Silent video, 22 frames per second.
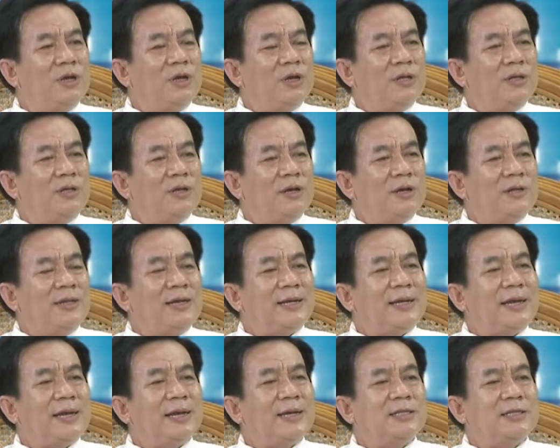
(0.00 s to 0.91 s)
cho tất
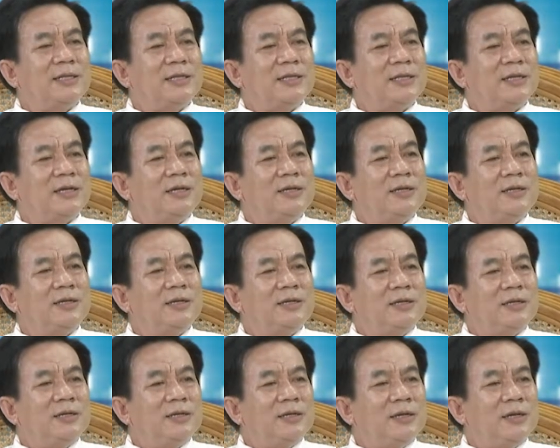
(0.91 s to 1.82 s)
cả các sở y tế
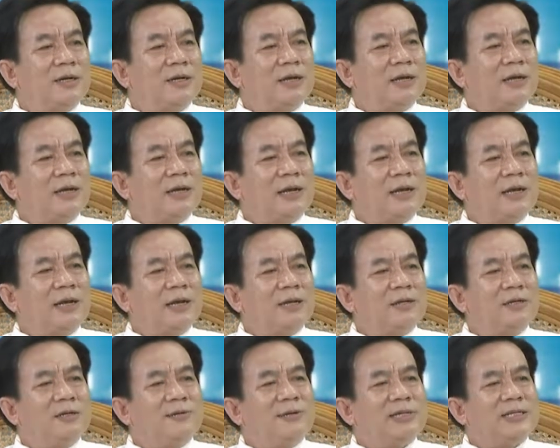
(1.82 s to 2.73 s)
uh, là
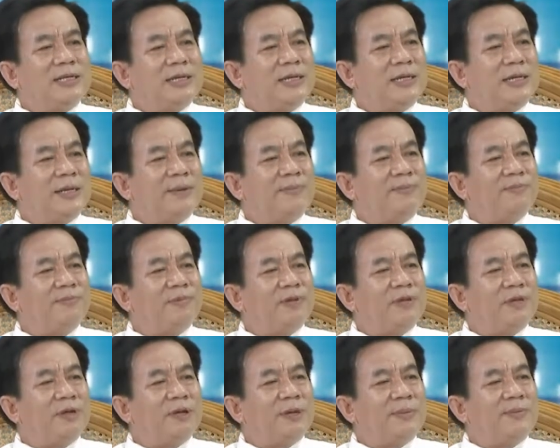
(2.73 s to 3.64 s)
đưa qua xét nghiệm
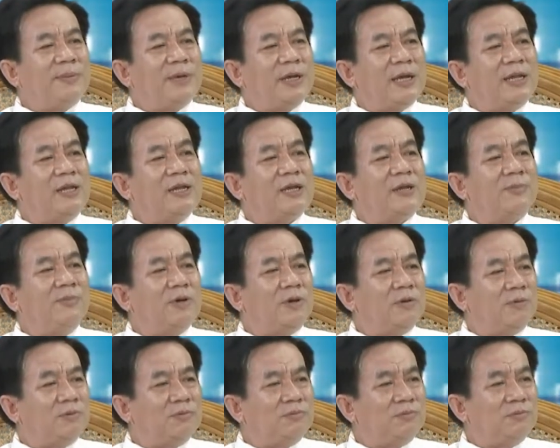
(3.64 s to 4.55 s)
để mà NH1
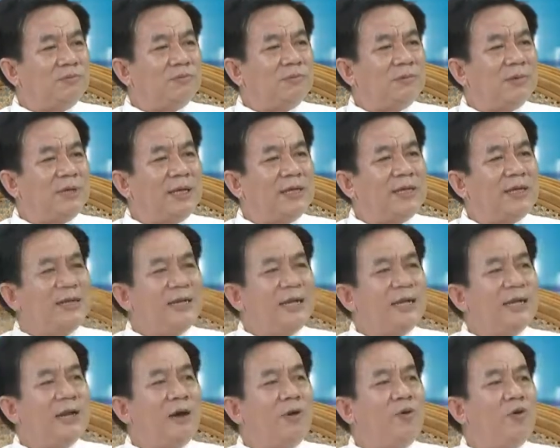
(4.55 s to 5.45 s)
là những ngày
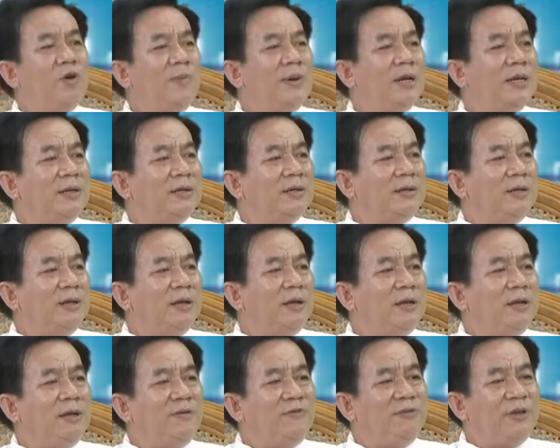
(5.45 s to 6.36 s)
đầu của bệnh
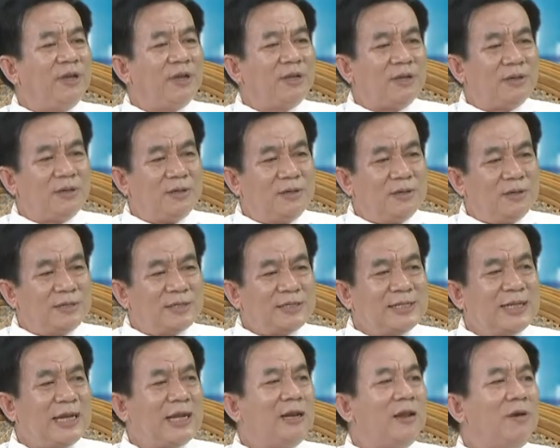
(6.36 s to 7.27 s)
để việc
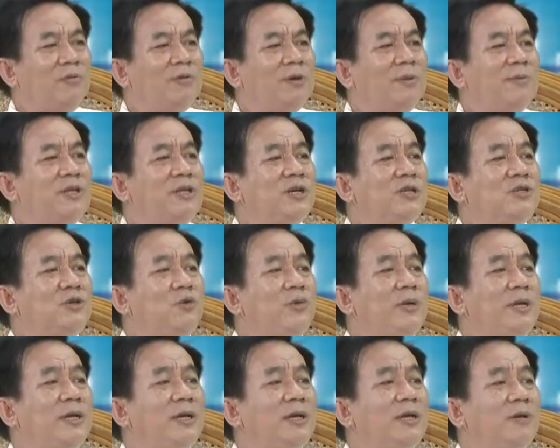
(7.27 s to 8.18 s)
sàng lọc ra bệnh nhân sốt
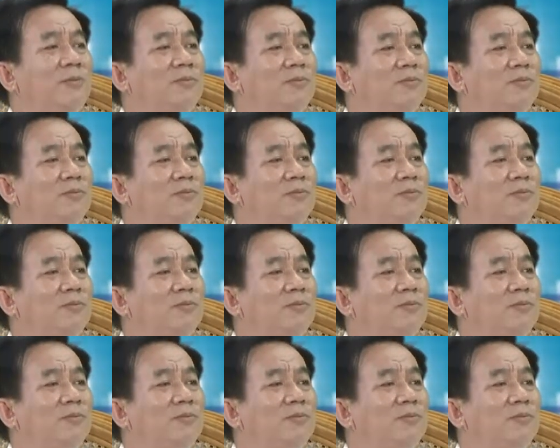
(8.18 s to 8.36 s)
huyết hay không